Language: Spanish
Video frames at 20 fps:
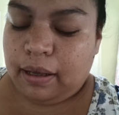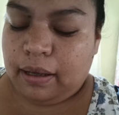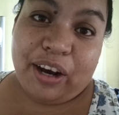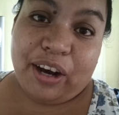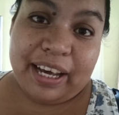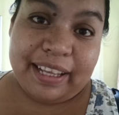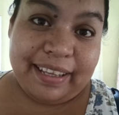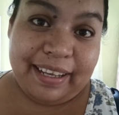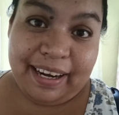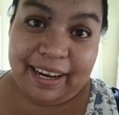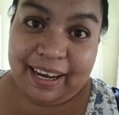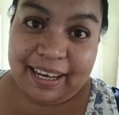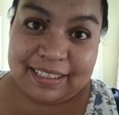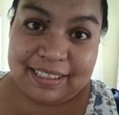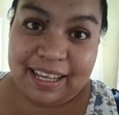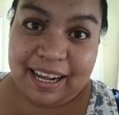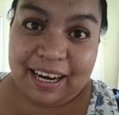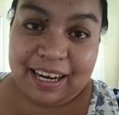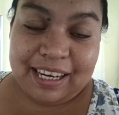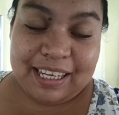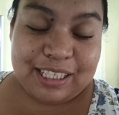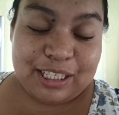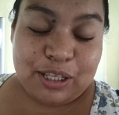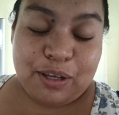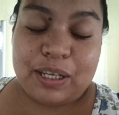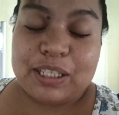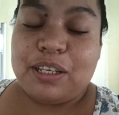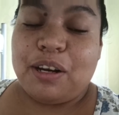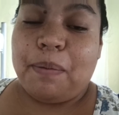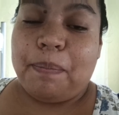Lo que tiene que estar
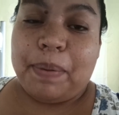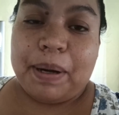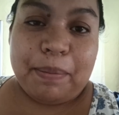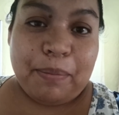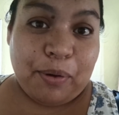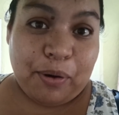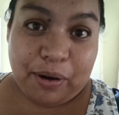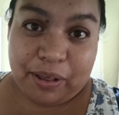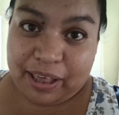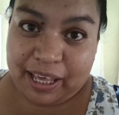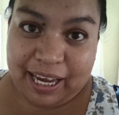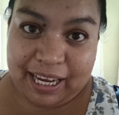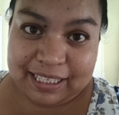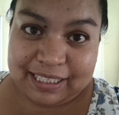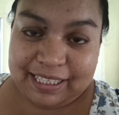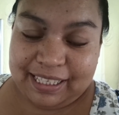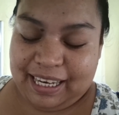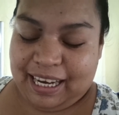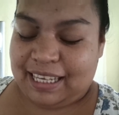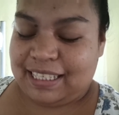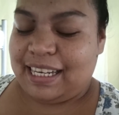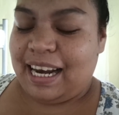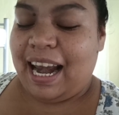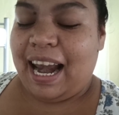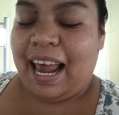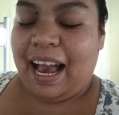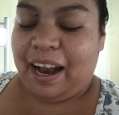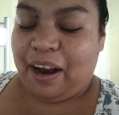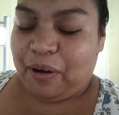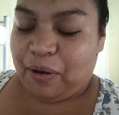listo es lo primordial, chicas,
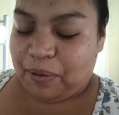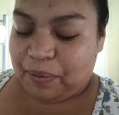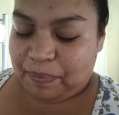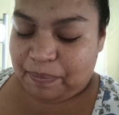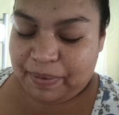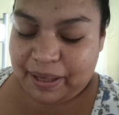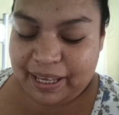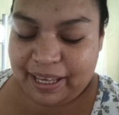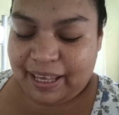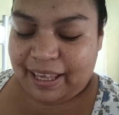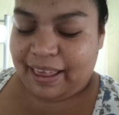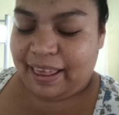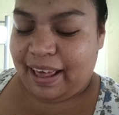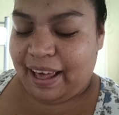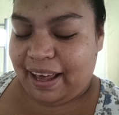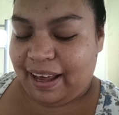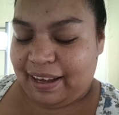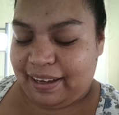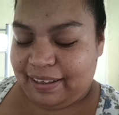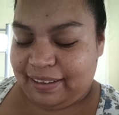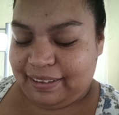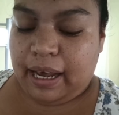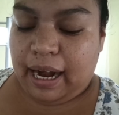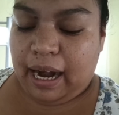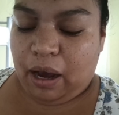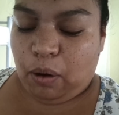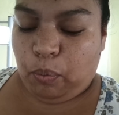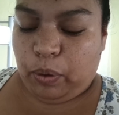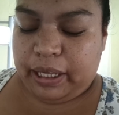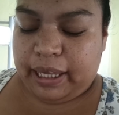la comida y
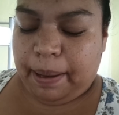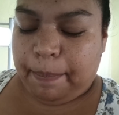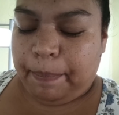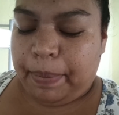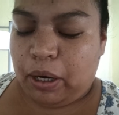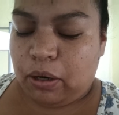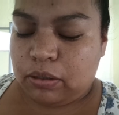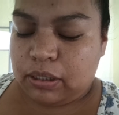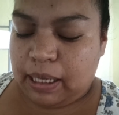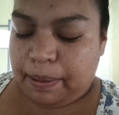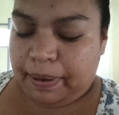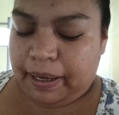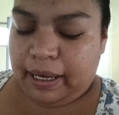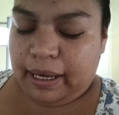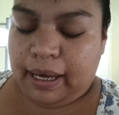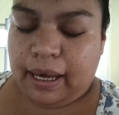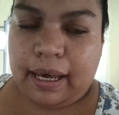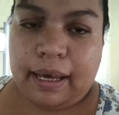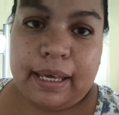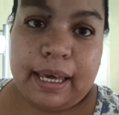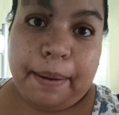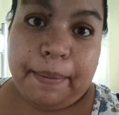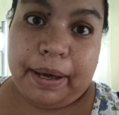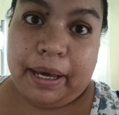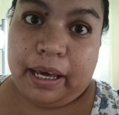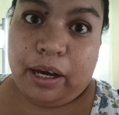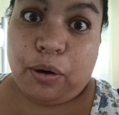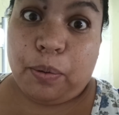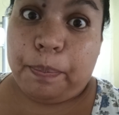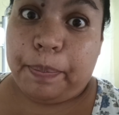el agüita. Pero ¿saben qué? Ya
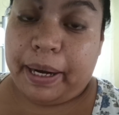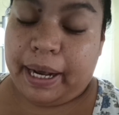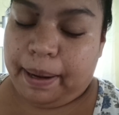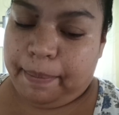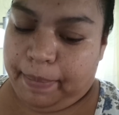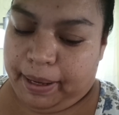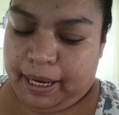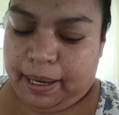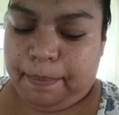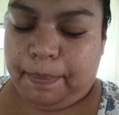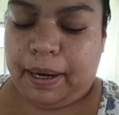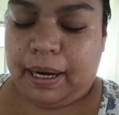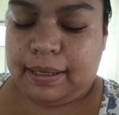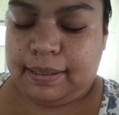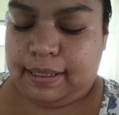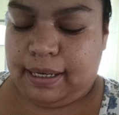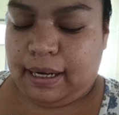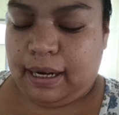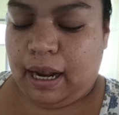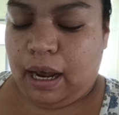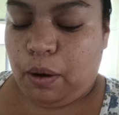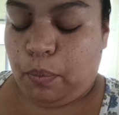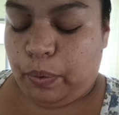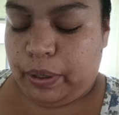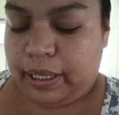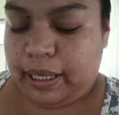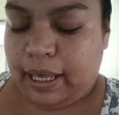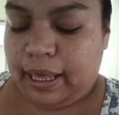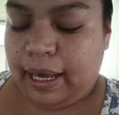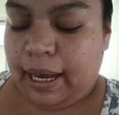ven que compré jamaica para hacer
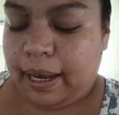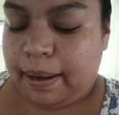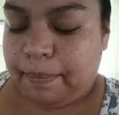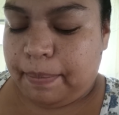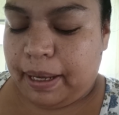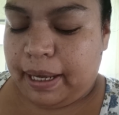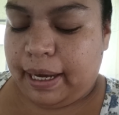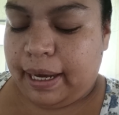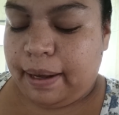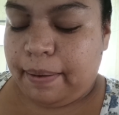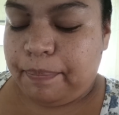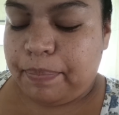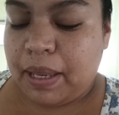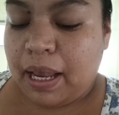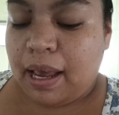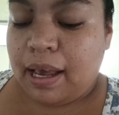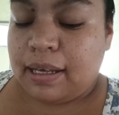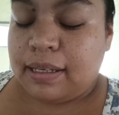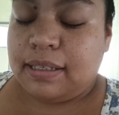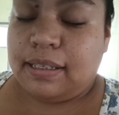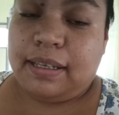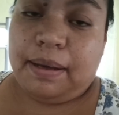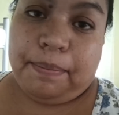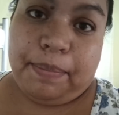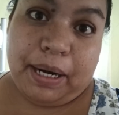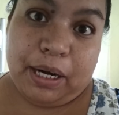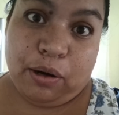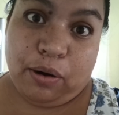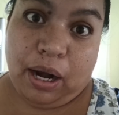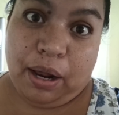agüita de jamaica.
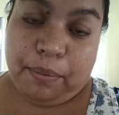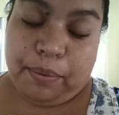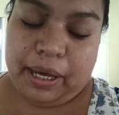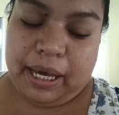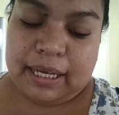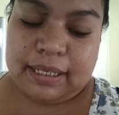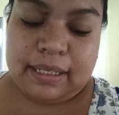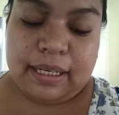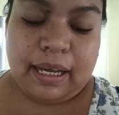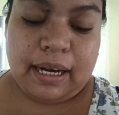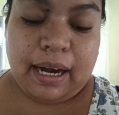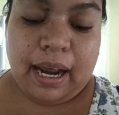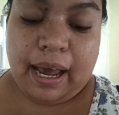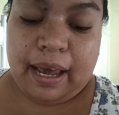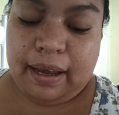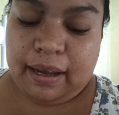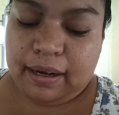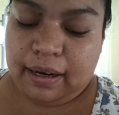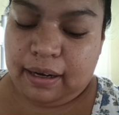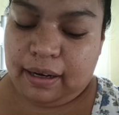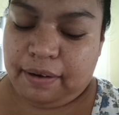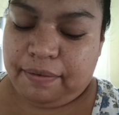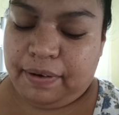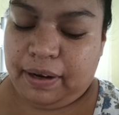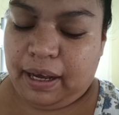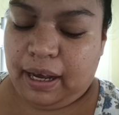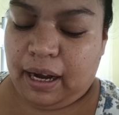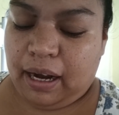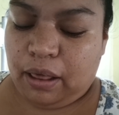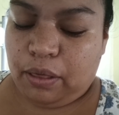Siempre no la voy a hacer, ahí en el
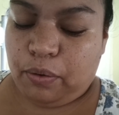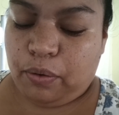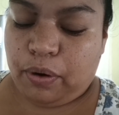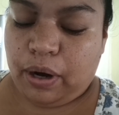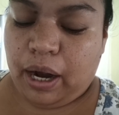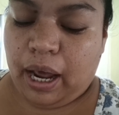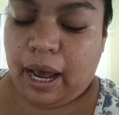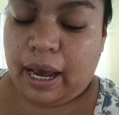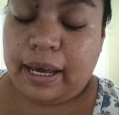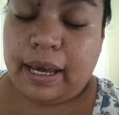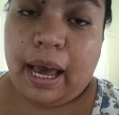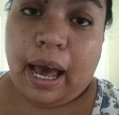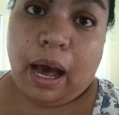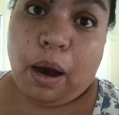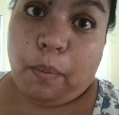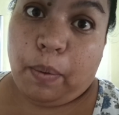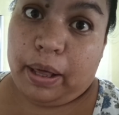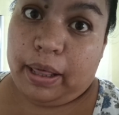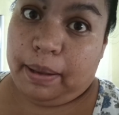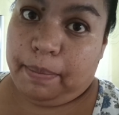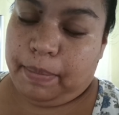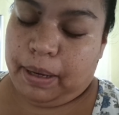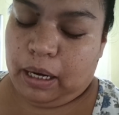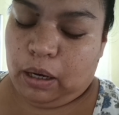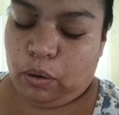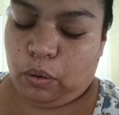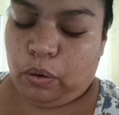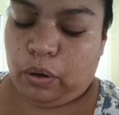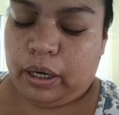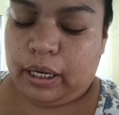refrigerador hay agua de
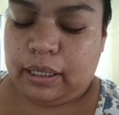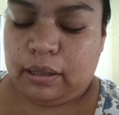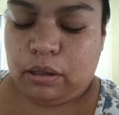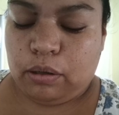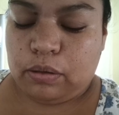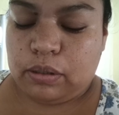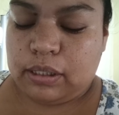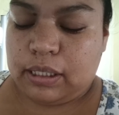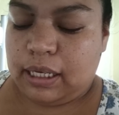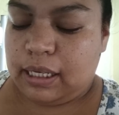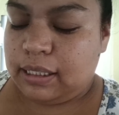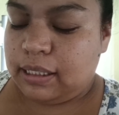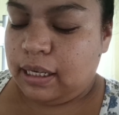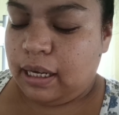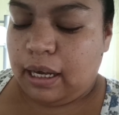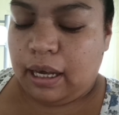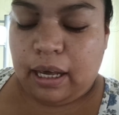melón, entonces